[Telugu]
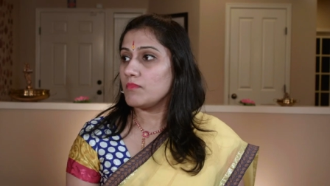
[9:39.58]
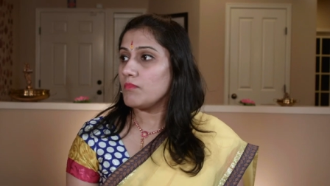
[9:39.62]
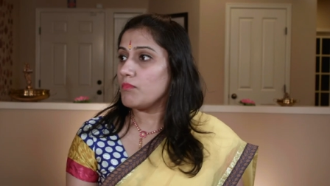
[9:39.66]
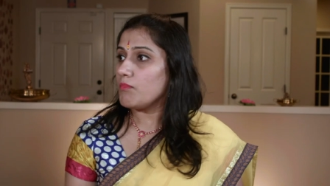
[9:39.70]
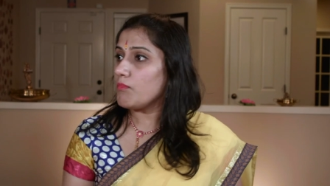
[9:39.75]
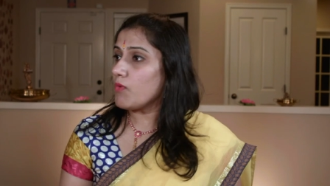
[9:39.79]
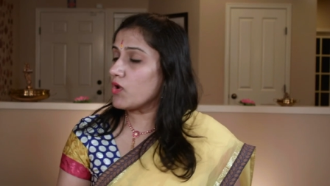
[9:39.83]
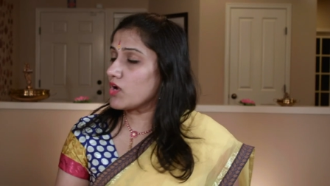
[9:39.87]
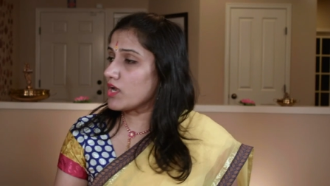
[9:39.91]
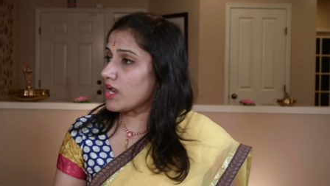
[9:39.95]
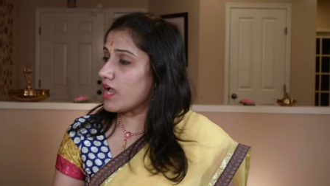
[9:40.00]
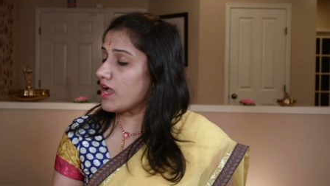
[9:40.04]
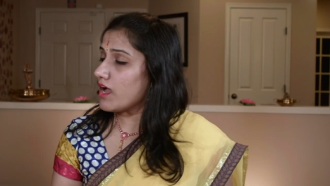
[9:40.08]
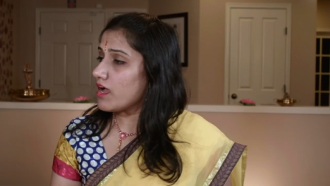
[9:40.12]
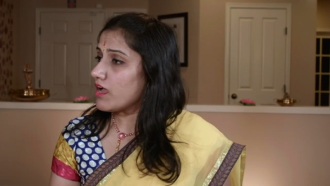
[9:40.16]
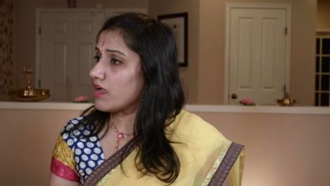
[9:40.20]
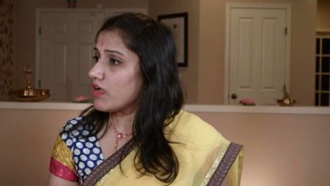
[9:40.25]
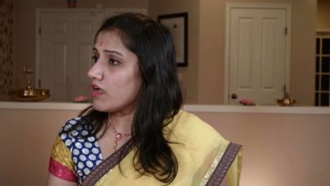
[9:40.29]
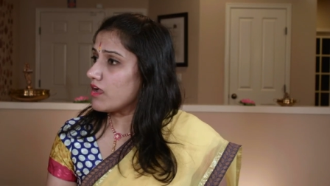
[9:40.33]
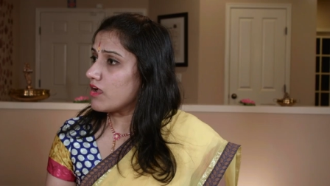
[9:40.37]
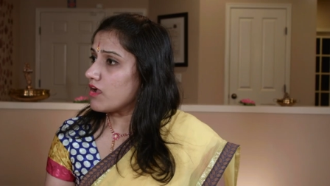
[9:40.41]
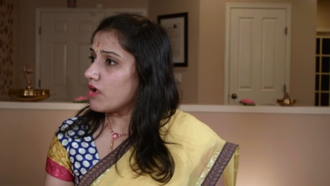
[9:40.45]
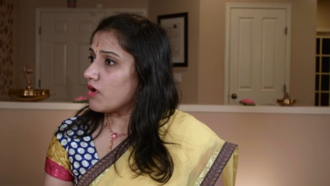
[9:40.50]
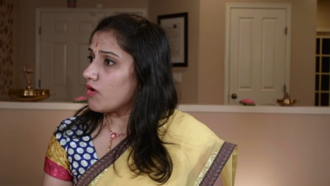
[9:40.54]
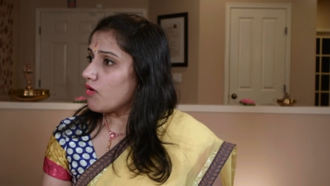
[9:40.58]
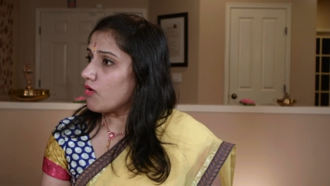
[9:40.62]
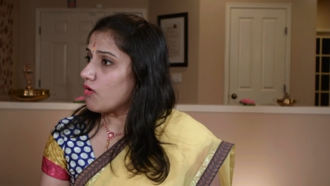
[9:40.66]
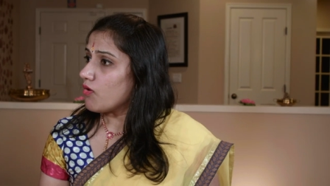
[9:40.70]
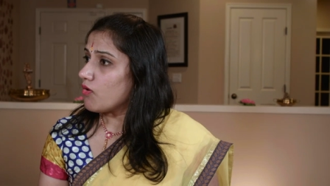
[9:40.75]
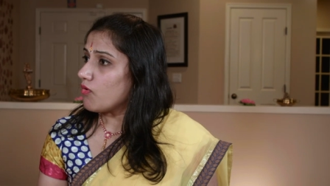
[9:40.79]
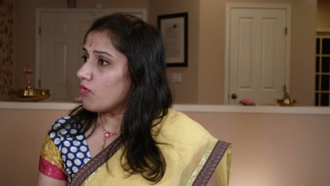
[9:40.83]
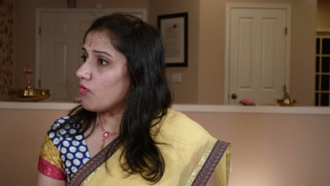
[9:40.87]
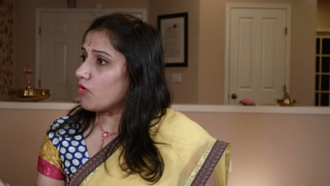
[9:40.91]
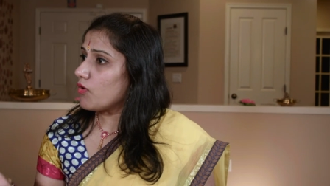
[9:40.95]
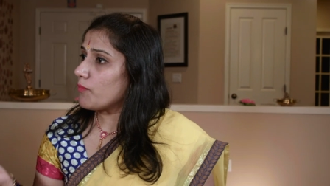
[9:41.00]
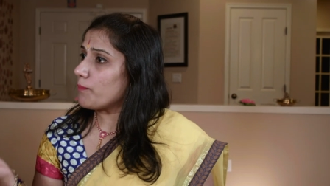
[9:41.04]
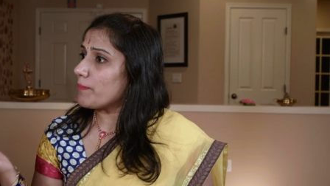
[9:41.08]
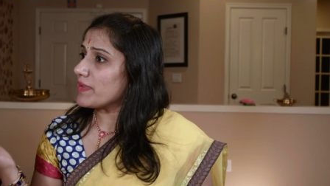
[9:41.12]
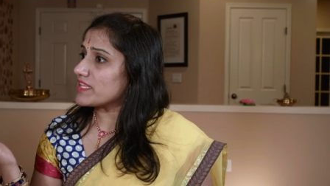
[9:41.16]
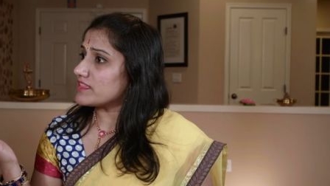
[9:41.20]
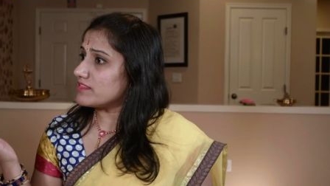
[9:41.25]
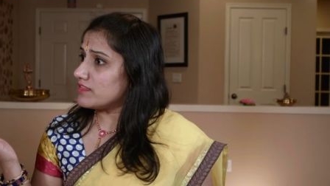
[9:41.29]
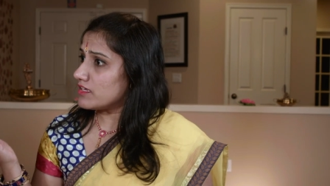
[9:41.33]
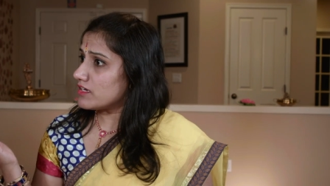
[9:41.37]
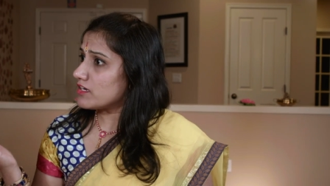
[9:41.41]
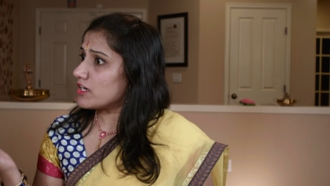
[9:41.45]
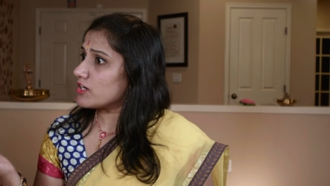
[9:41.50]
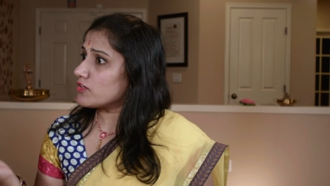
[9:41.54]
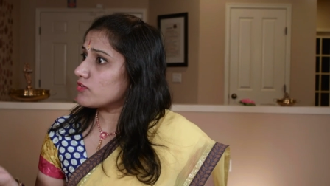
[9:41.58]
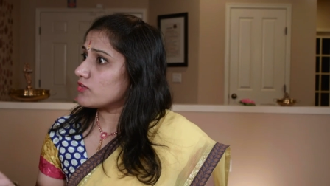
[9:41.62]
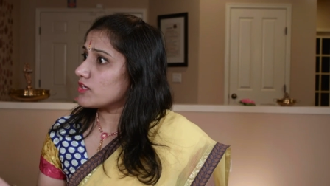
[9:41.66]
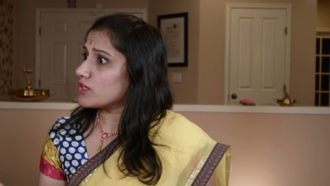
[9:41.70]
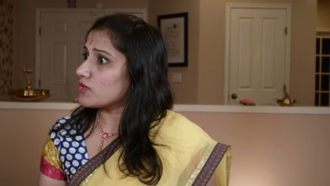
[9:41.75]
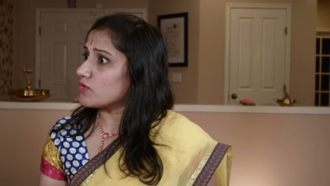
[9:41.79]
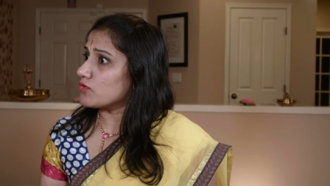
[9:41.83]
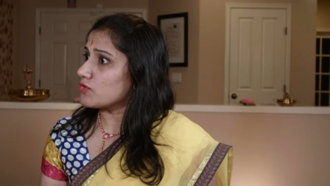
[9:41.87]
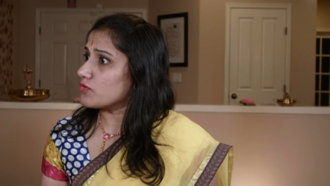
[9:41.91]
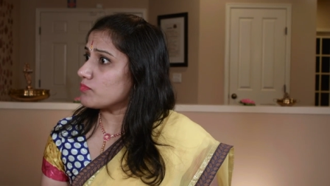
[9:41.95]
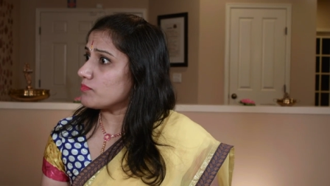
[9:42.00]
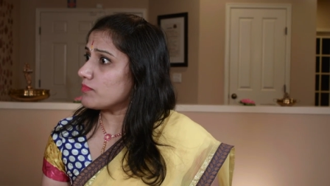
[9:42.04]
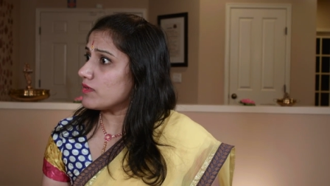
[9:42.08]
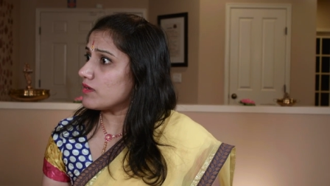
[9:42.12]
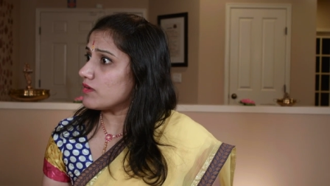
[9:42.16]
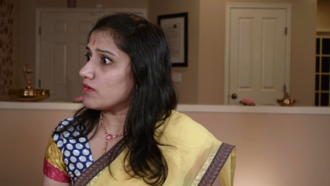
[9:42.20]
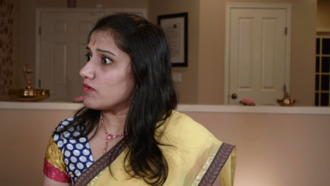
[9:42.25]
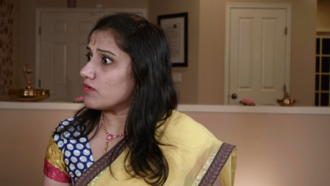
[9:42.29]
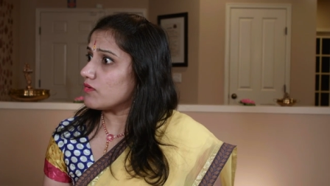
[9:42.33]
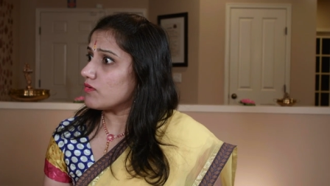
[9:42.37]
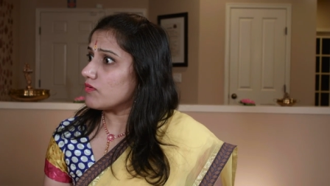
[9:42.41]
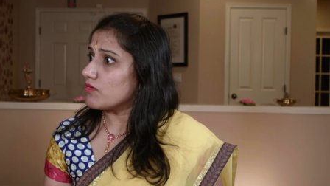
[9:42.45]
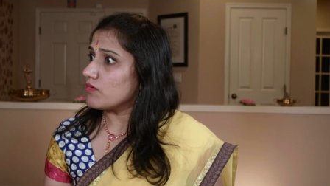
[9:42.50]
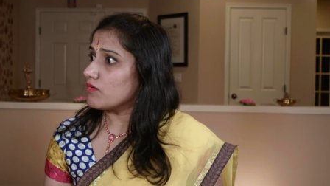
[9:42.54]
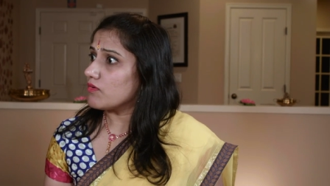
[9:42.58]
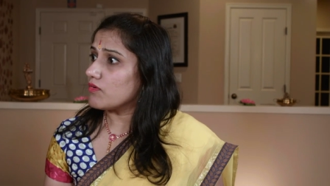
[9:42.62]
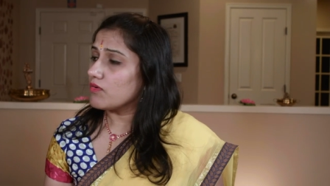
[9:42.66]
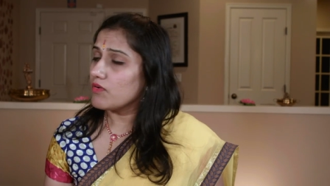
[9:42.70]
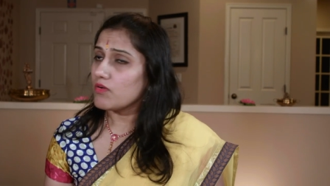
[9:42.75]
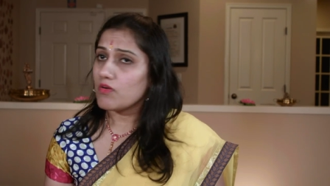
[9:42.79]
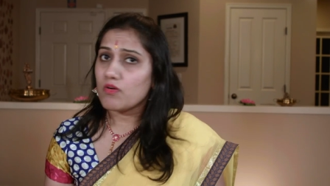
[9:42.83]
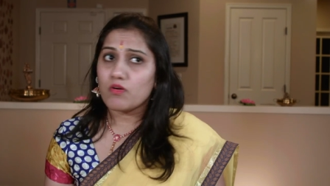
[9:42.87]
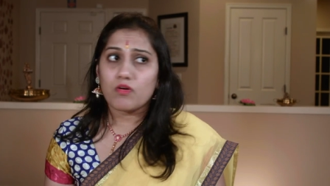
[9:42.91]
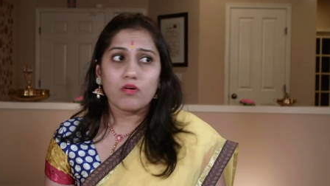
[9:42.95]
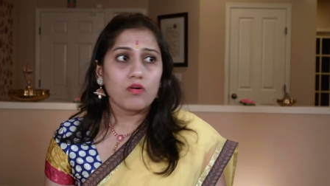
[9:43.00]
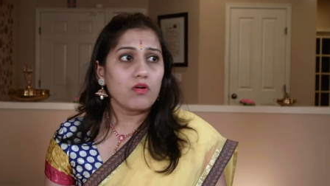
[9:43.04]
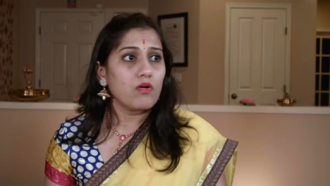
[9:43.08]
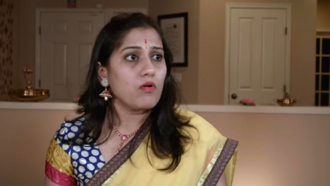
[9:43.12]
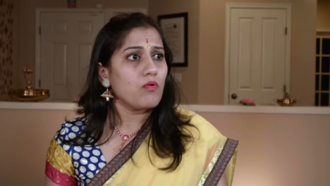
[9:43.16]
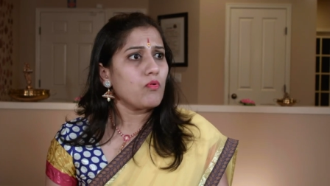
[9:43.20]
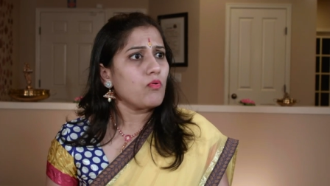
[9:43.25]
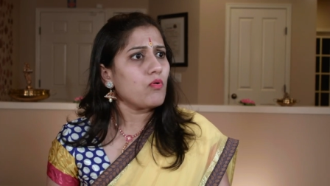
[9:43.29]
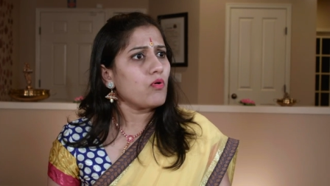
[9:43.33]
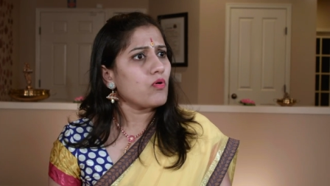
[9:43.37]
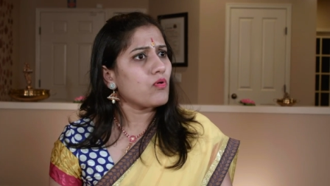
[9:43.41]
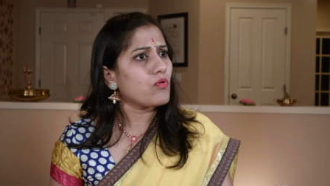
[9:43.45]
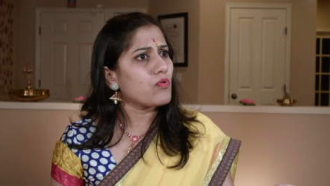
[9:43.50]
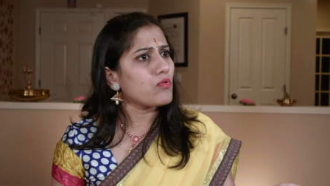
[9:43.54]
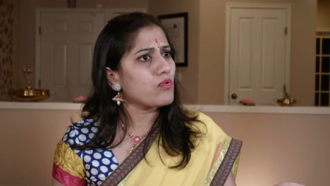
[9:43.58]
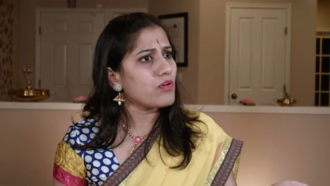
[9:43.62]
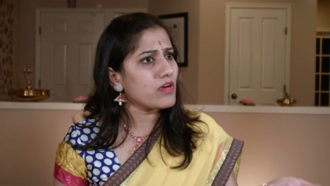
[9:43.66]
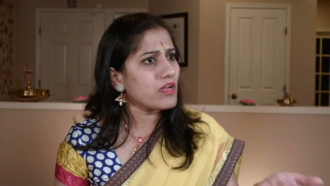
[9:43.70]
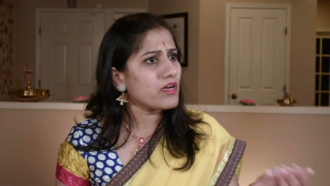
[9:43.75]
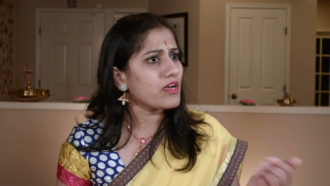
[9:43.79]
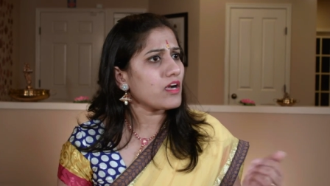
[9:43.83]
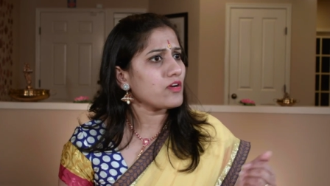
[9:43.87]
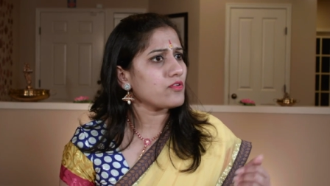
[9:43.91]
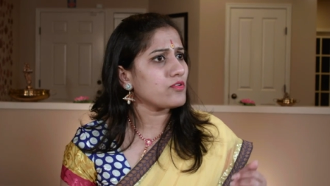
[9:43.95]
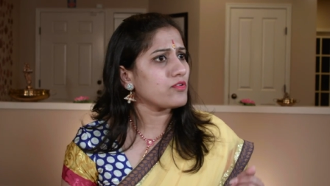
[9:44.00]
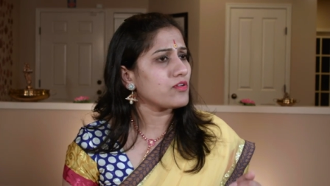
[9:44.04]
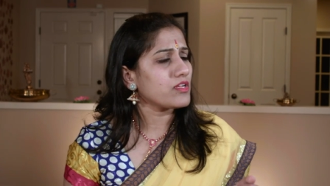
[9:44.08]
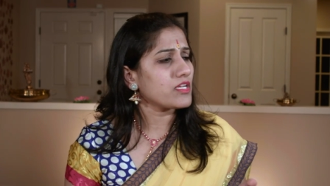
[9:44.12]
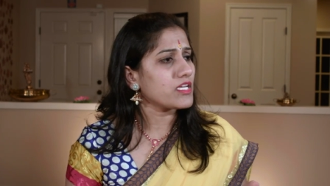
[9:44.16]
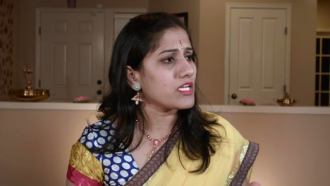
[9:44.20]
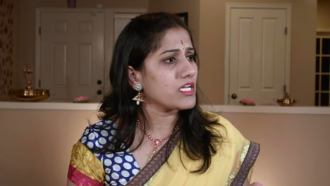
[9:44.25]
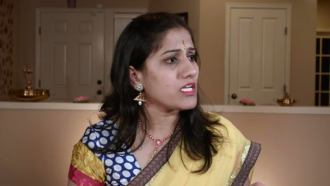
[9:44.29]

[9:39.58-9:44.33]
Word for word: మొన్న ఓ పెద్ద నటుడి కుటుంబంలో ఓ కుర్ర నటుడికి